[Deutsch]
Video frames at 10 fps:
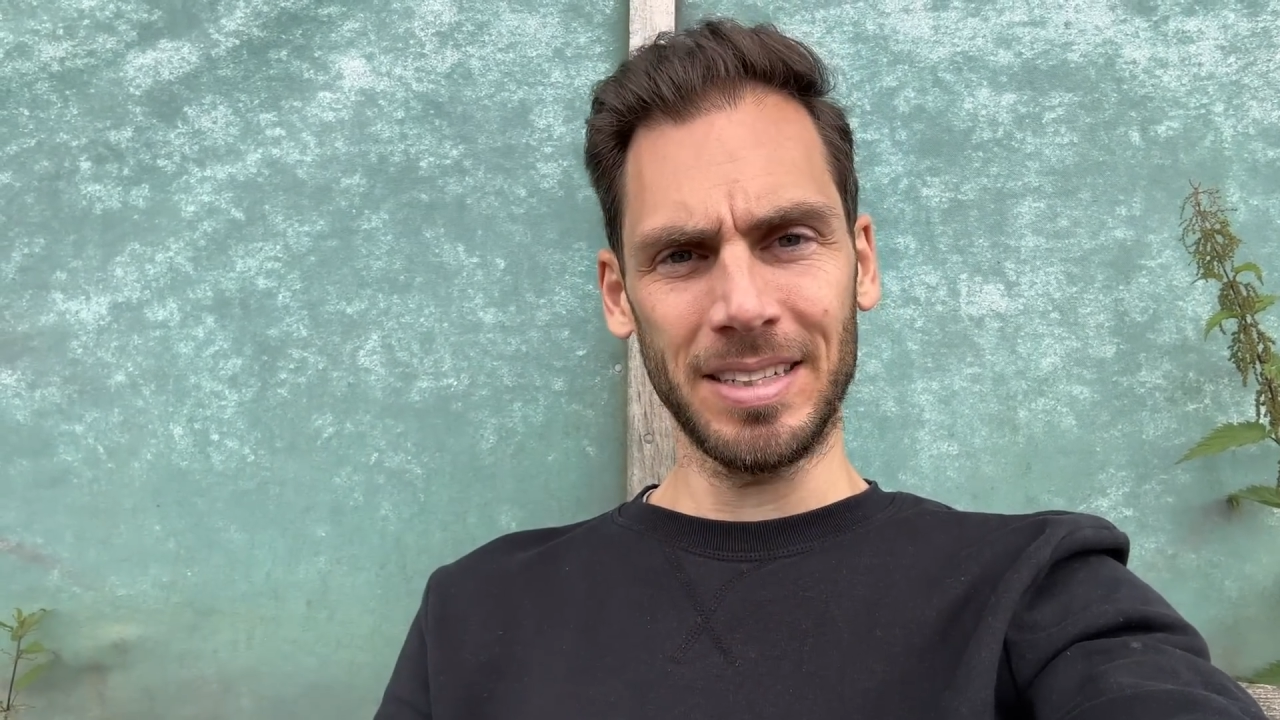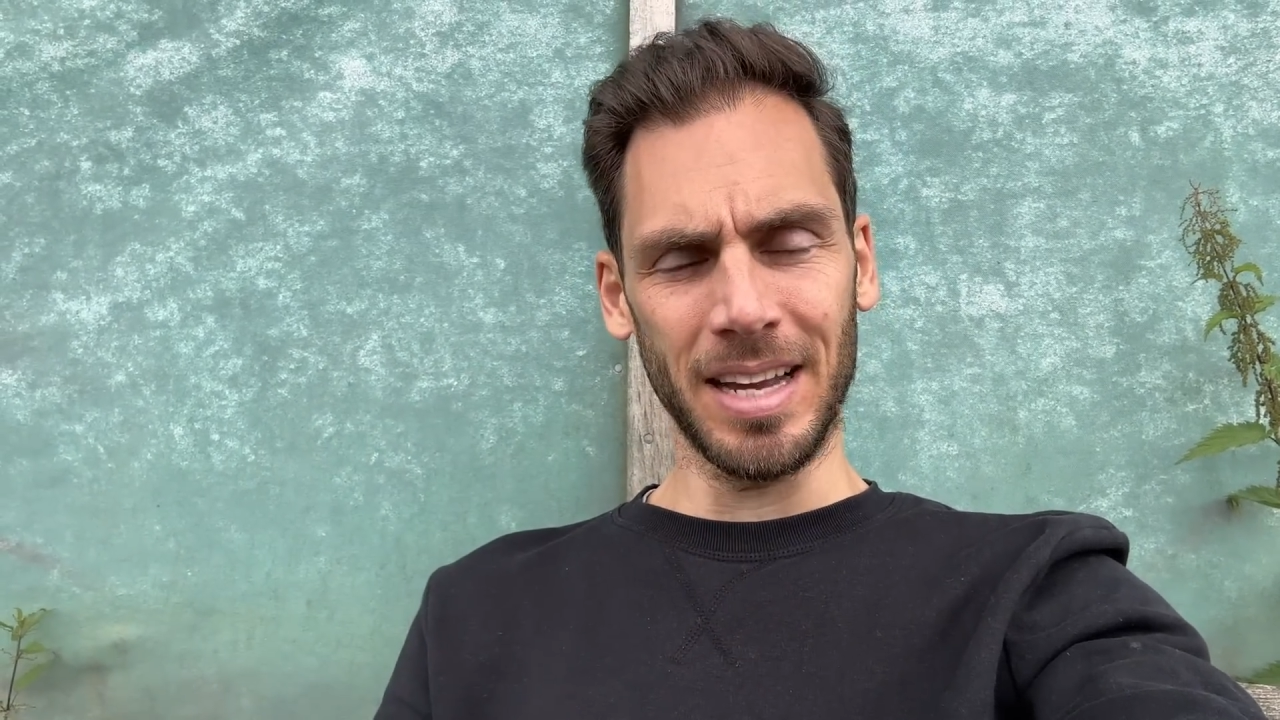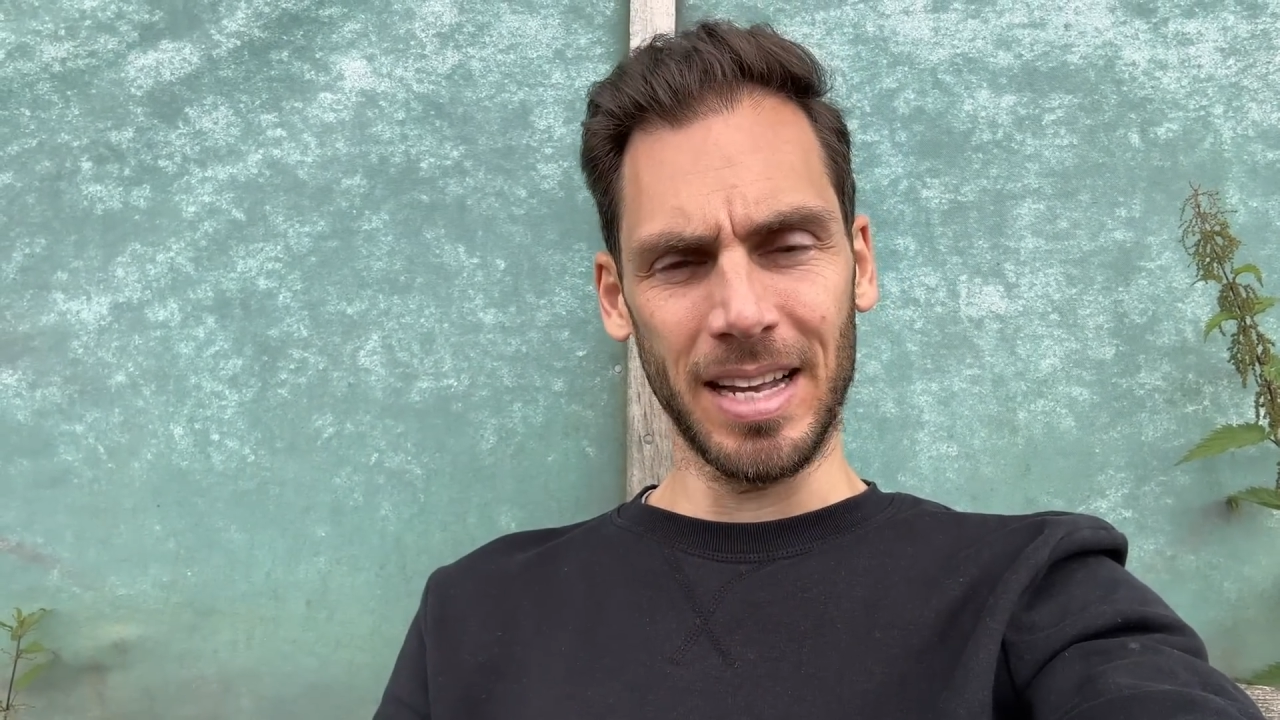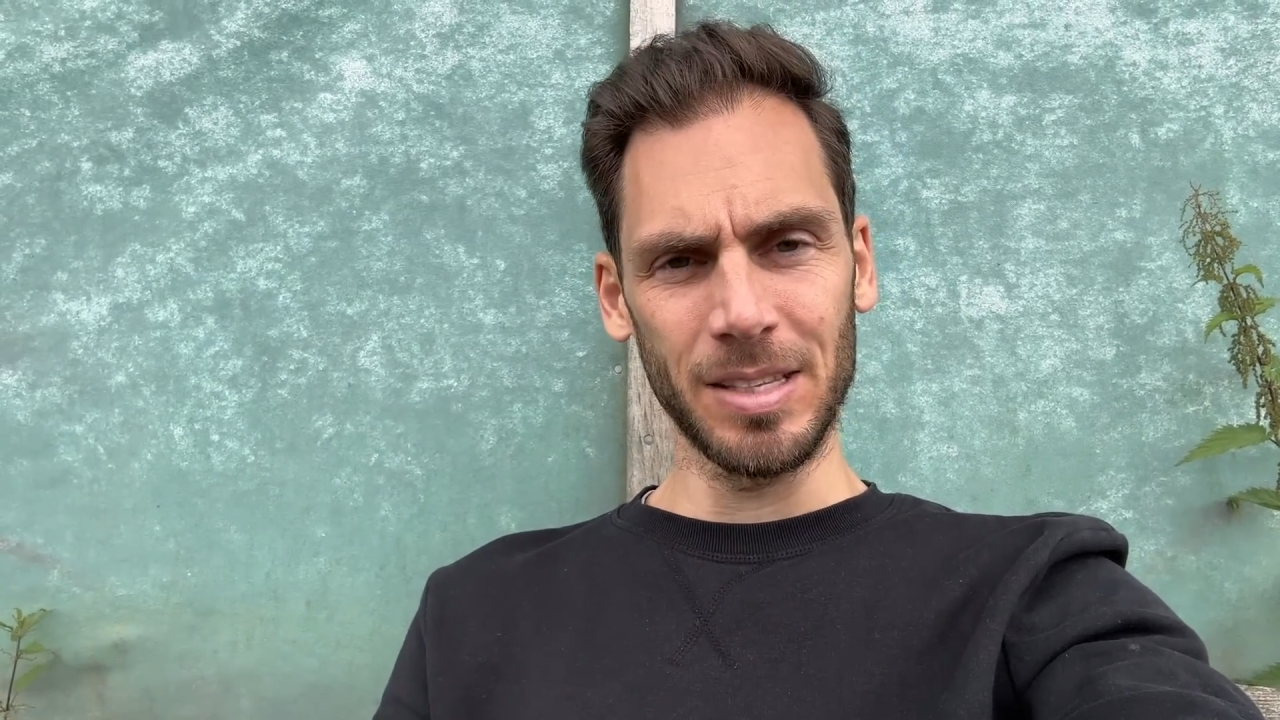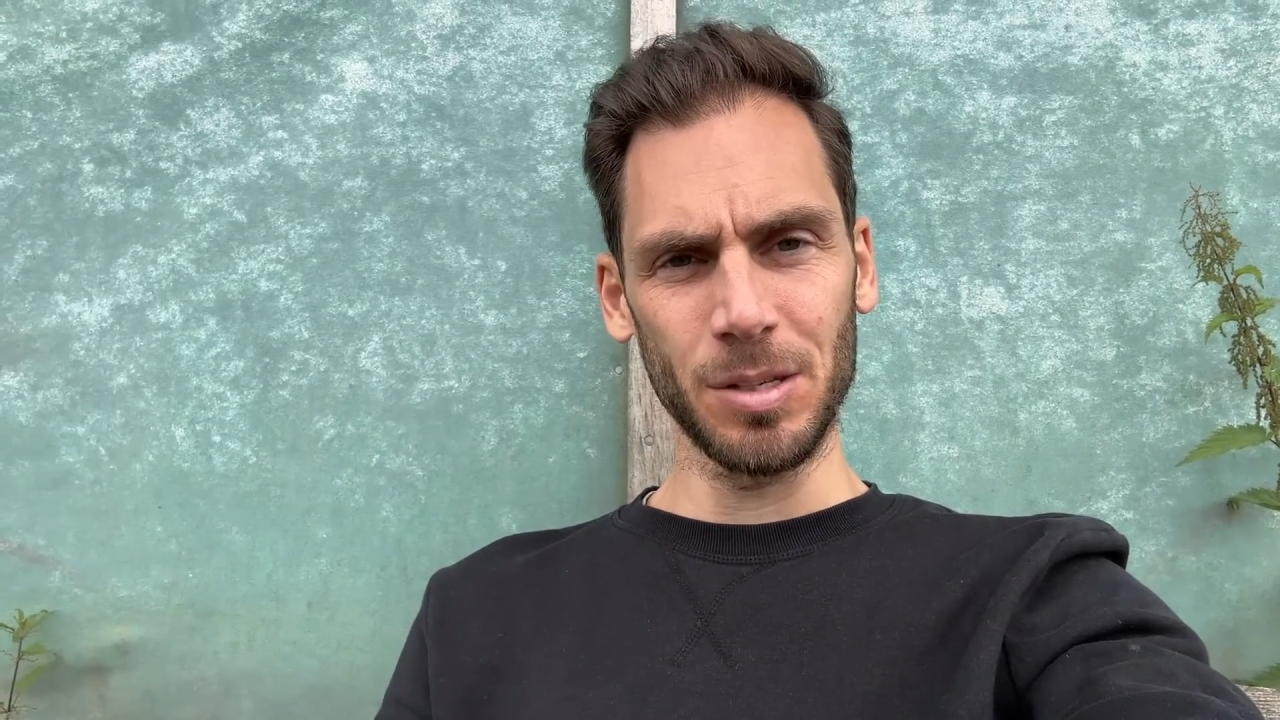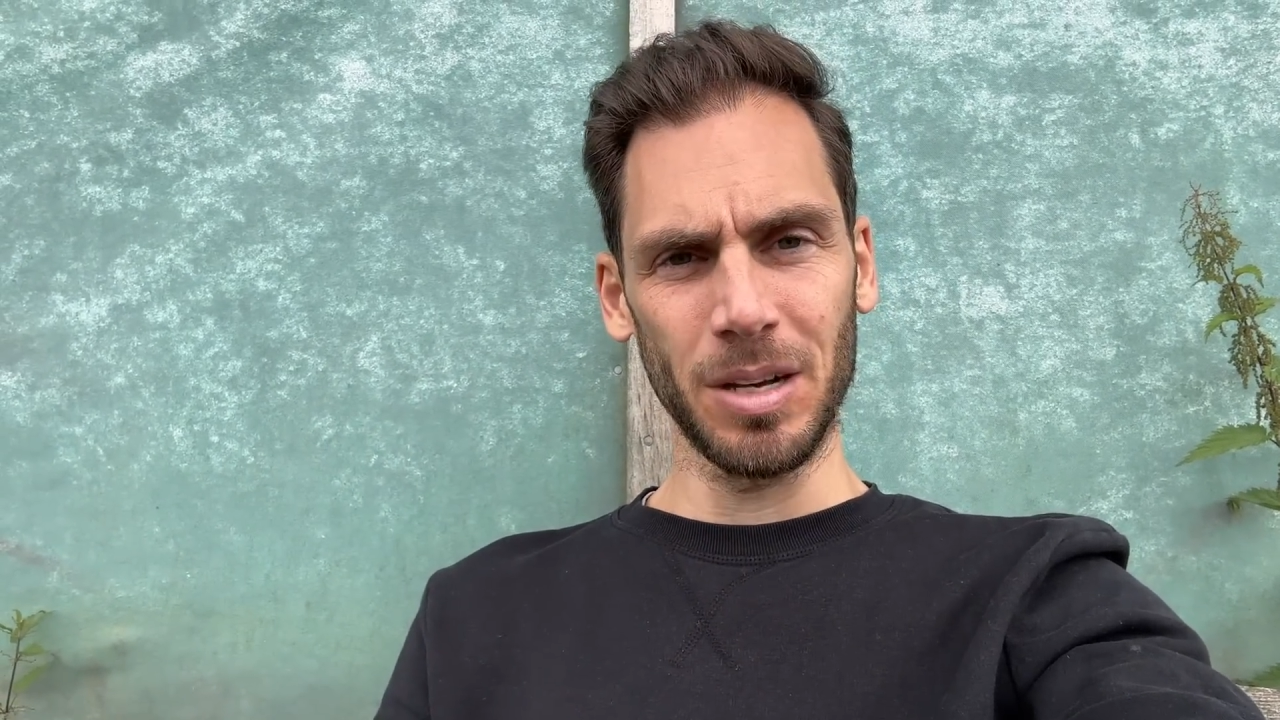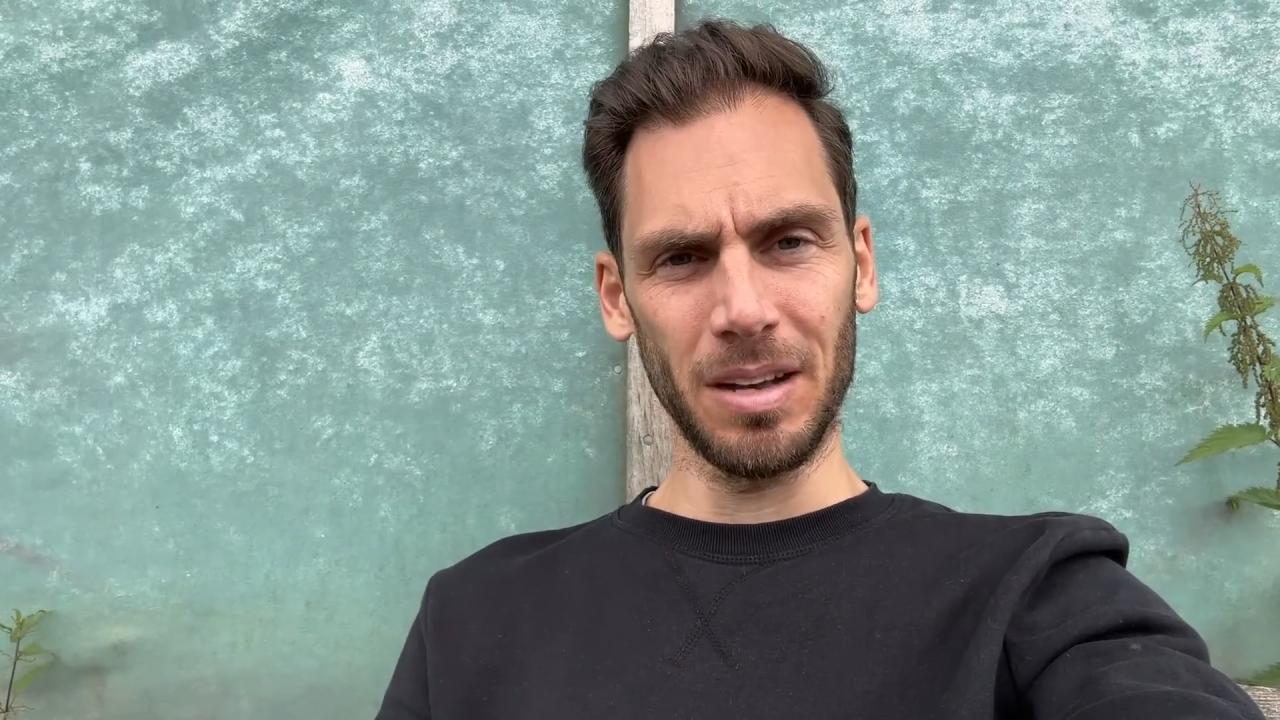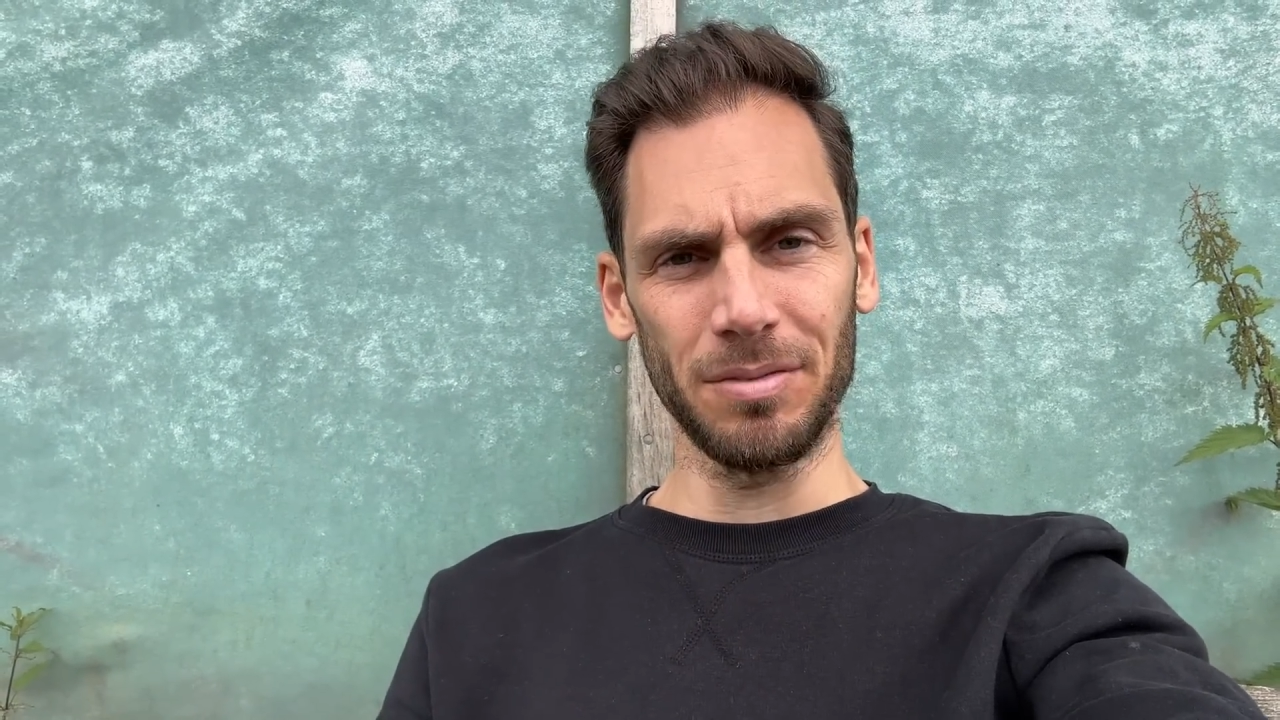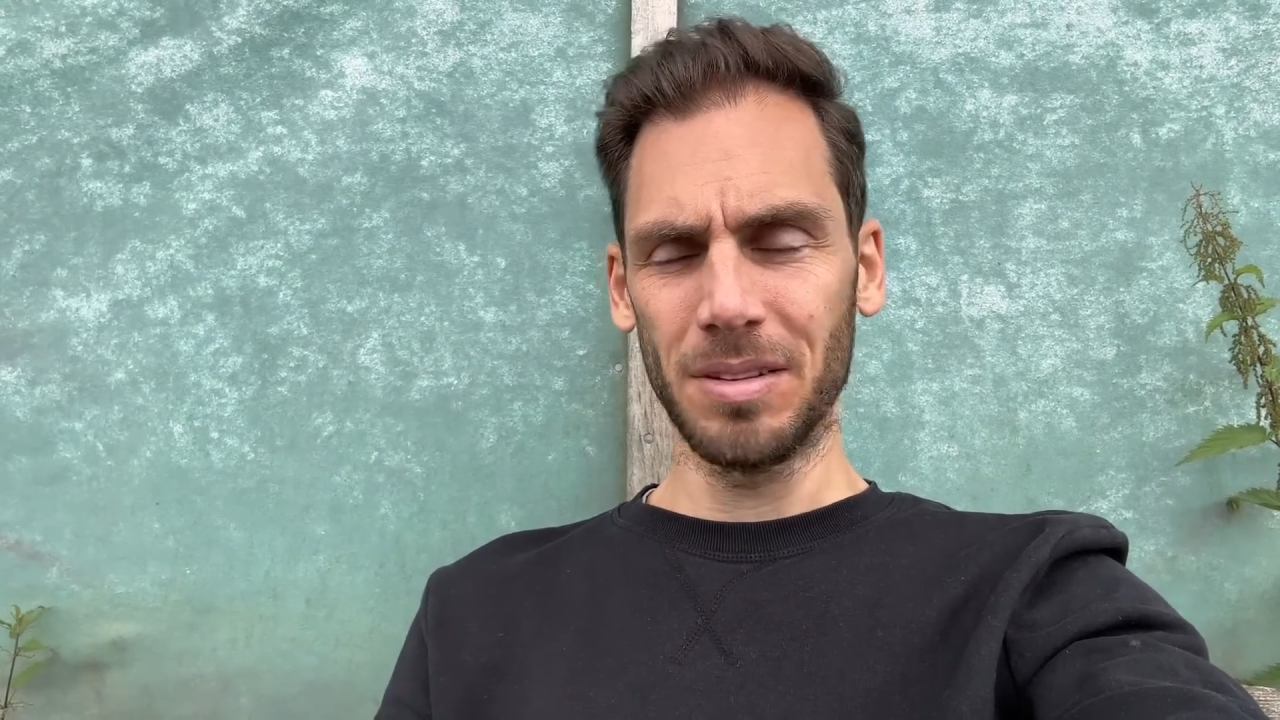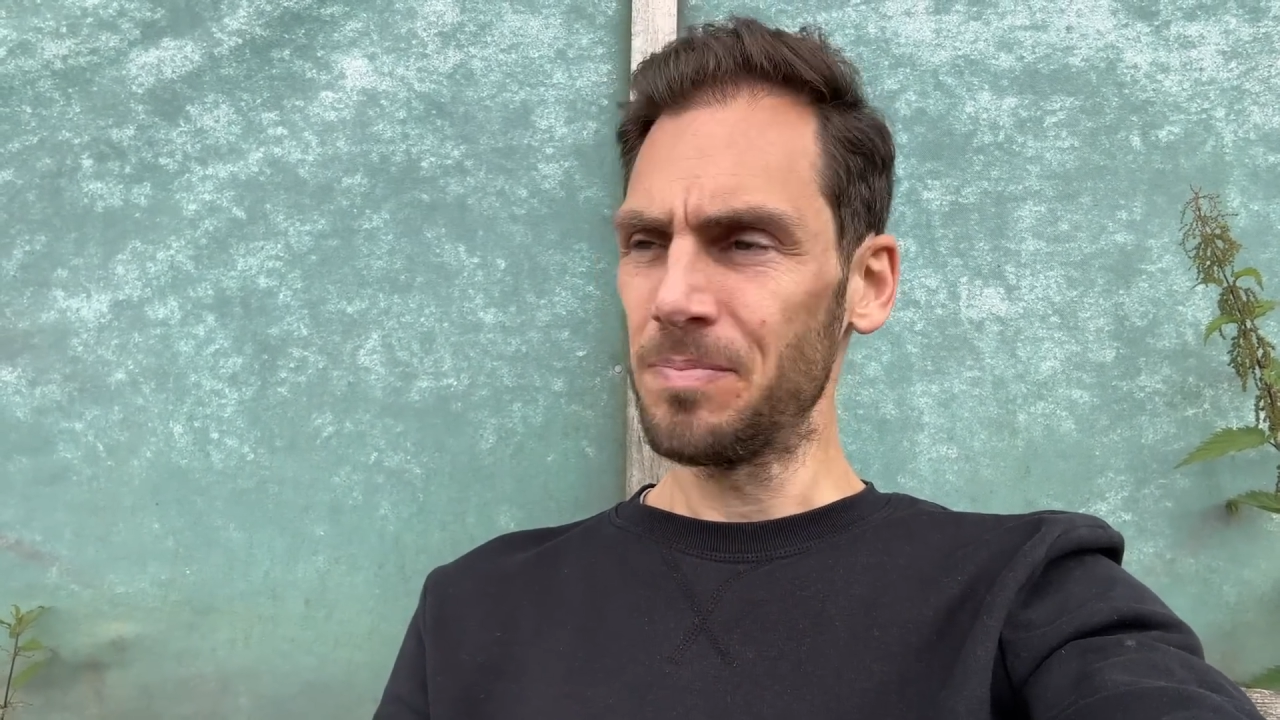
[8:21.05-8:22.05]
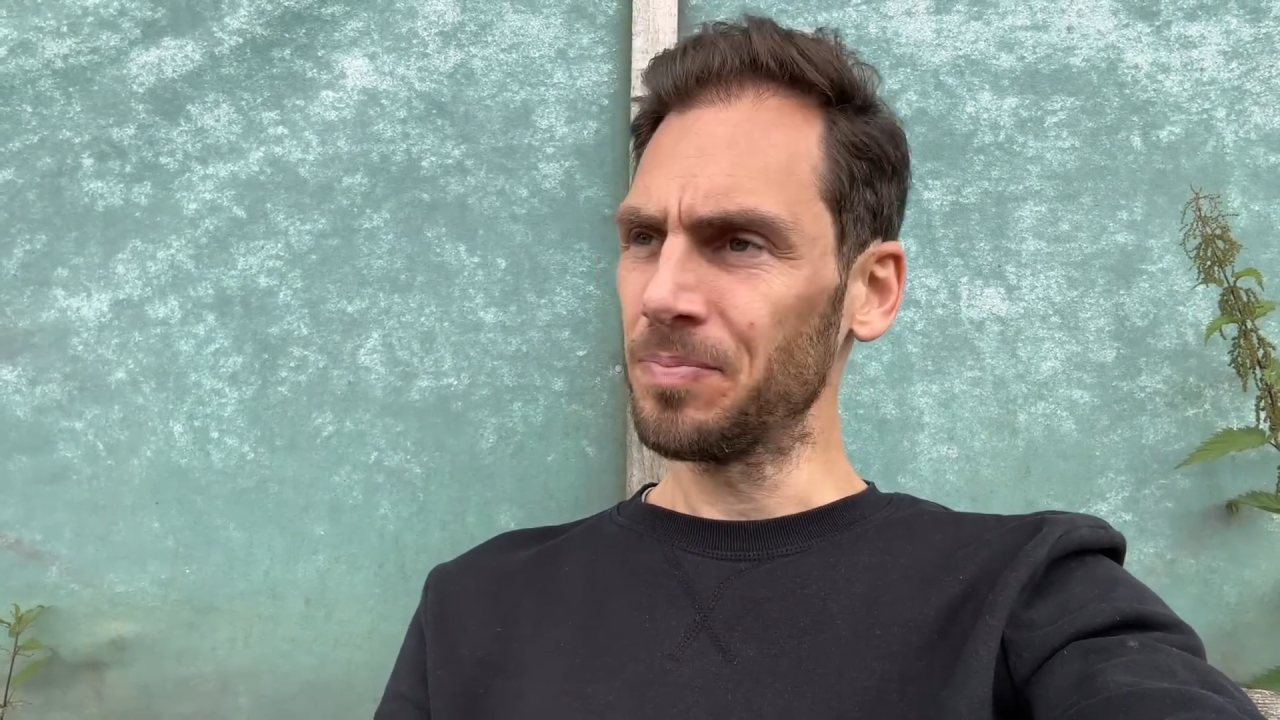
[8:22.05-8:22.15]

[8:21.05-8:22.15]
hier einzugreifen.